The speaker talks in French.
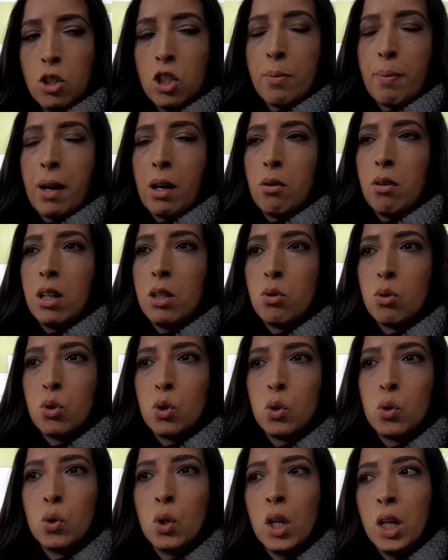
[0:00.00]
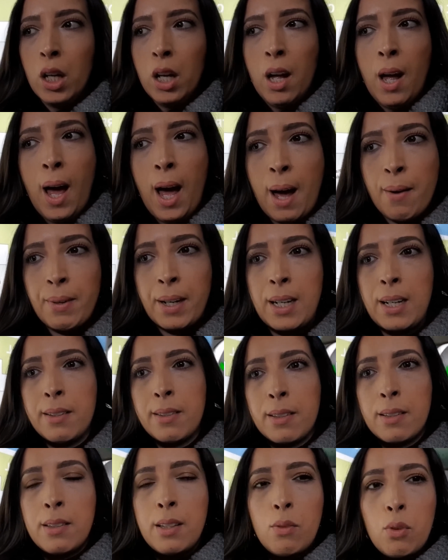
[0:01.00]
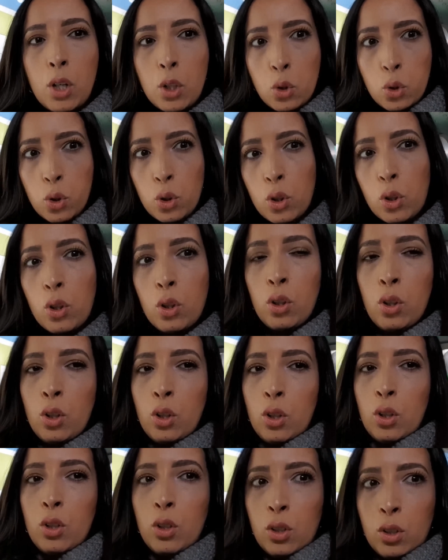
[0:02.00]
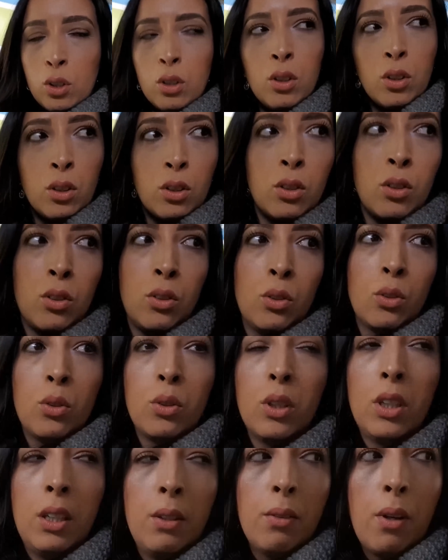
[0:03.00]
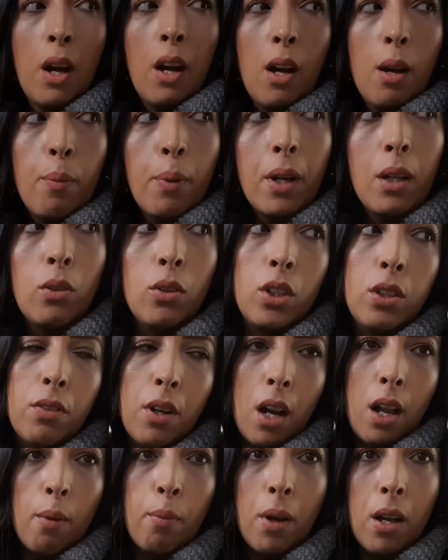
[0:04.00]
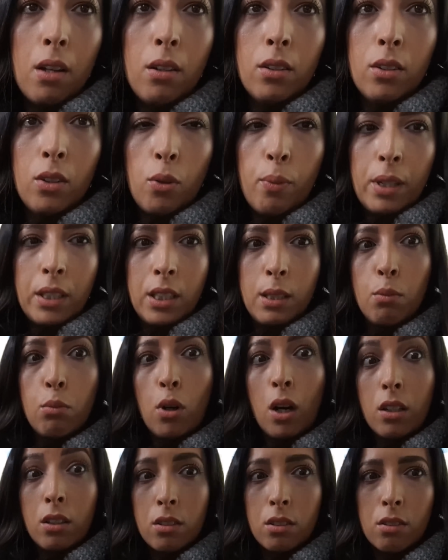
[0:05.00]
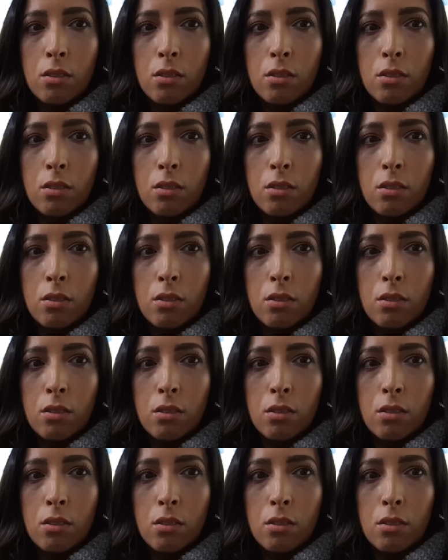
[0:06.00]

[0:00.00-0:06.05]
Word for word: je sais pas quoi et tout, tu... avec sens des voitures. Du coup, il y va, après il dit va là-bas, le mec il boite.